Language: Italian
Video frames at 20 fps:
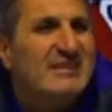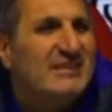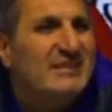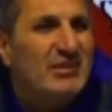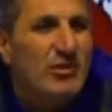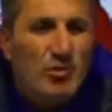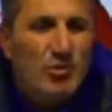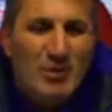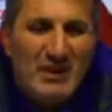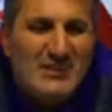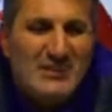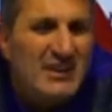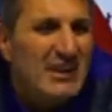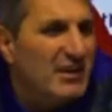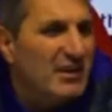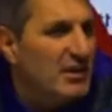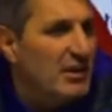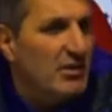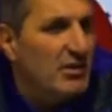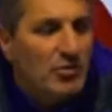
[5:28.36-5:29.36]
con una
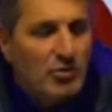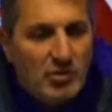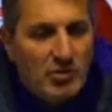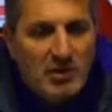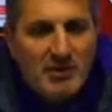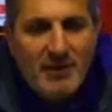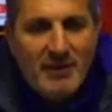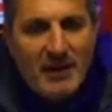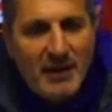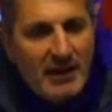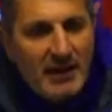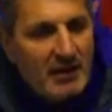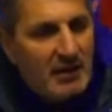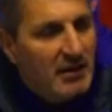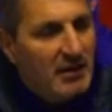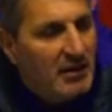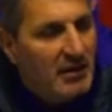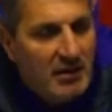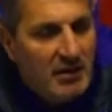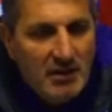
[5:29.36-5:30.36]
serie di errori,
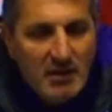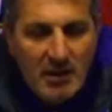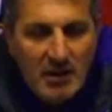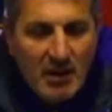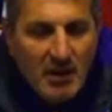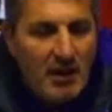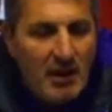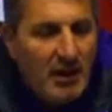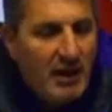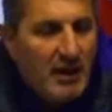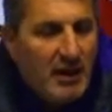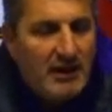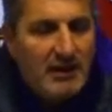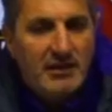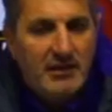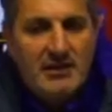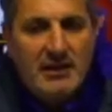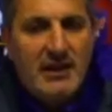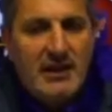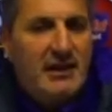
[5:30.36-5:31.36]
magari
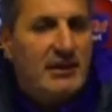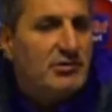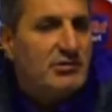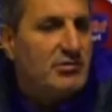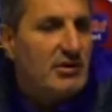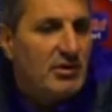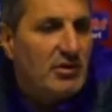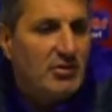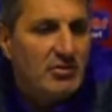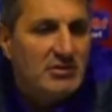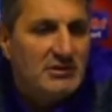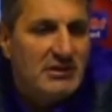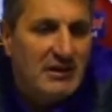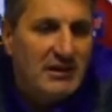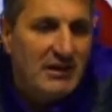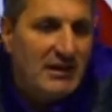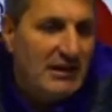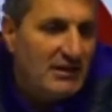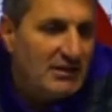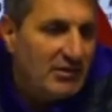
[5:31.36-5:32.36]
eh, eh chi ha letto una cosa, chi
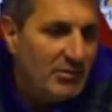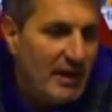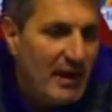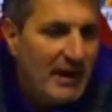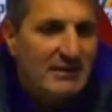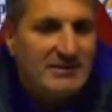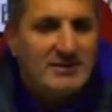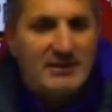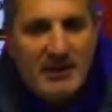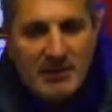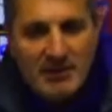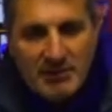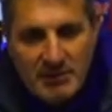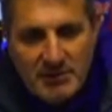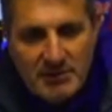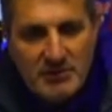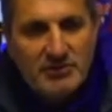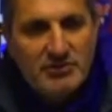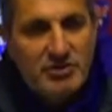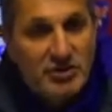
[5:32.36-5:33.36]
ne ha letto un'altra,
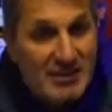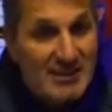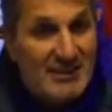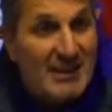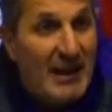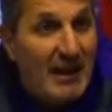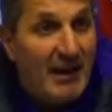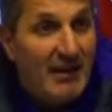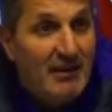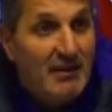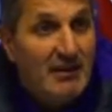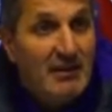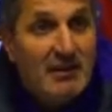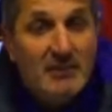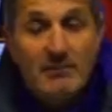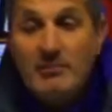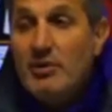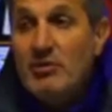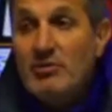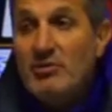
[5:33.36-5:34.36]
quindi ci sta,
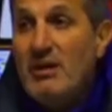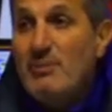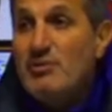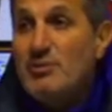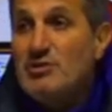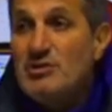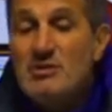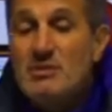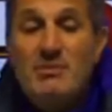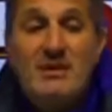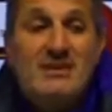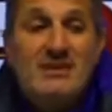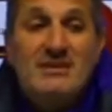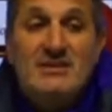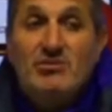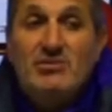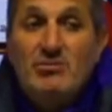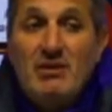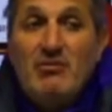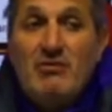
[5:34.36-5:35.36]
però non è possibile che
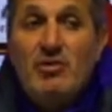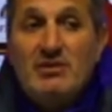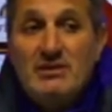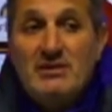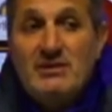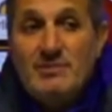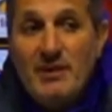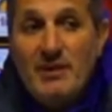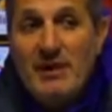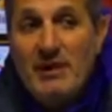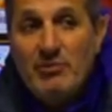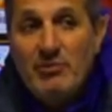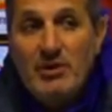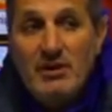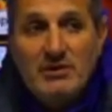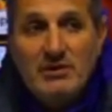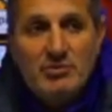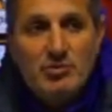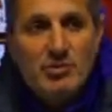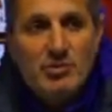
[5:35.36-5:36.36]
se noi una volta sbagliamo una
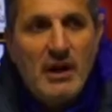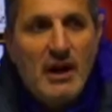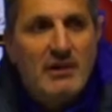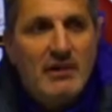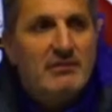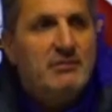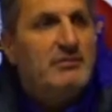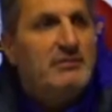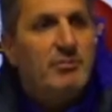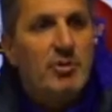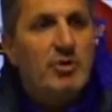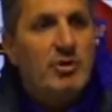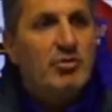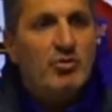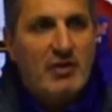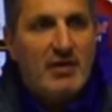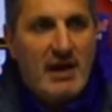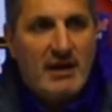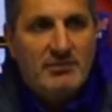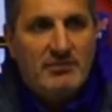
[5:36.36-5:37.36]
lettura poi
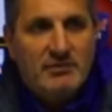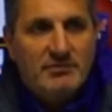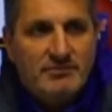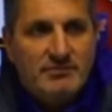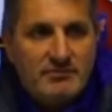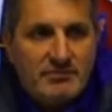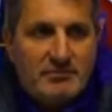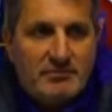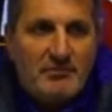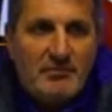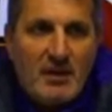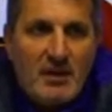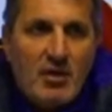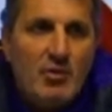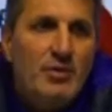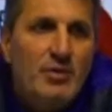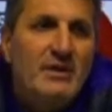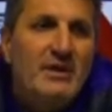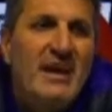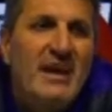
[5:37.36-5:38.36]
crolliamo.
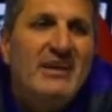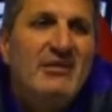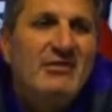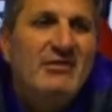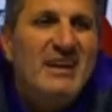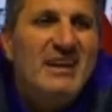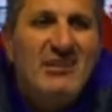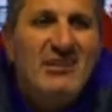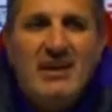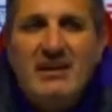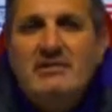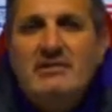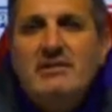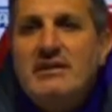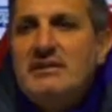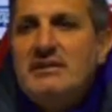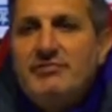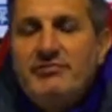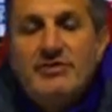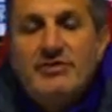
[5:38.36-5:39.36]
Quindi è, una,
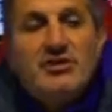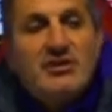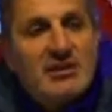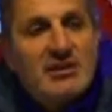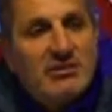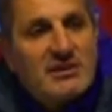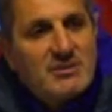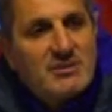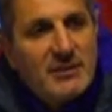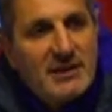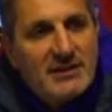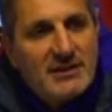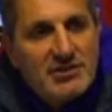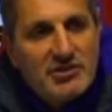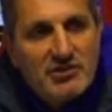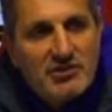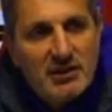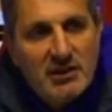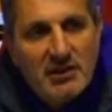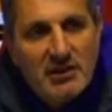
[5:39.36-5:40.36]
è difficile dare una
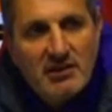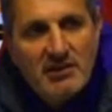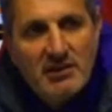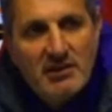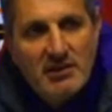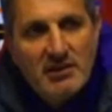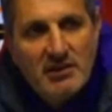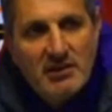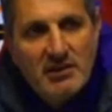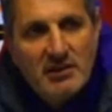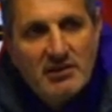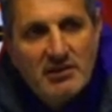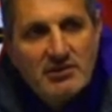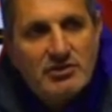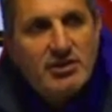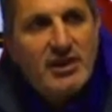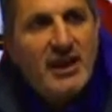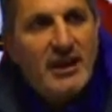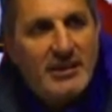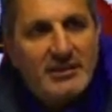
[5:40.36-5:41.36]
spiegazione
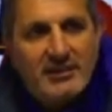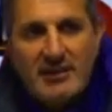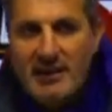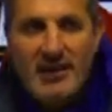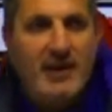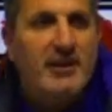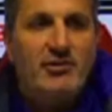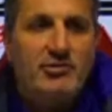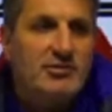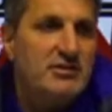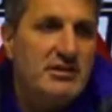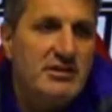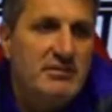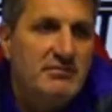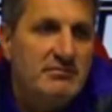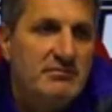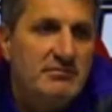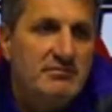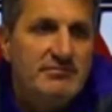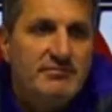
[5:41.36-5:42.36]
certa, è così.